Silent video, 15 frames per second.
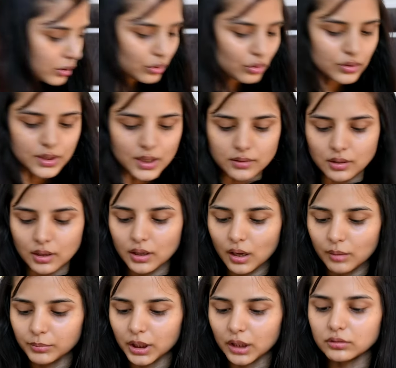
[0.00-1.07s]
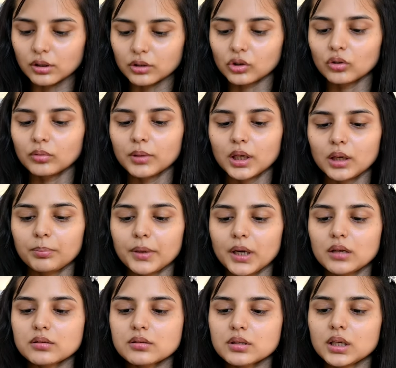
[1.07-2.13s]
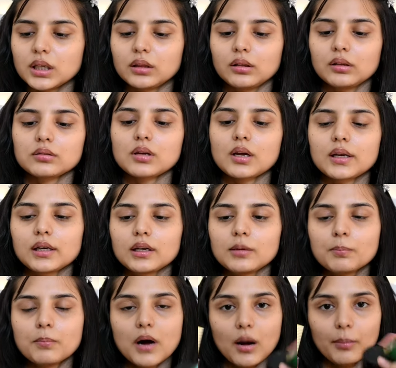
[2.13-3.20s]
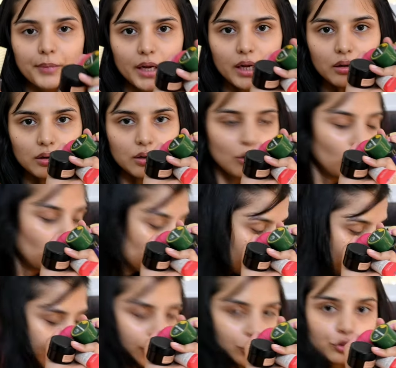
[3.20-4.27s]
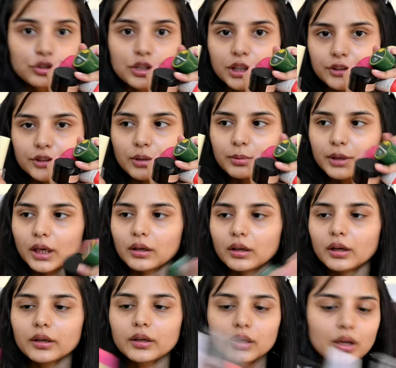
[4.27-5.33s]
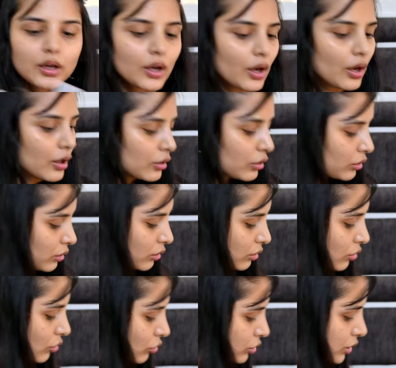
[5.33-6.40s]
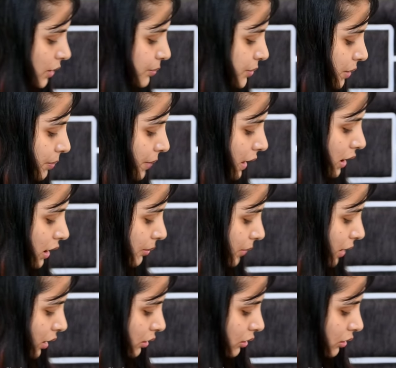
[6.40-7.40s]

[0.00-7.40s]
तो जैसा कि आप देख सकते हो मेरे पास इतने सारे लिप बाम हैं और बाकी कुछ नीचे भी रखे हैं तो सबसे पहले मैं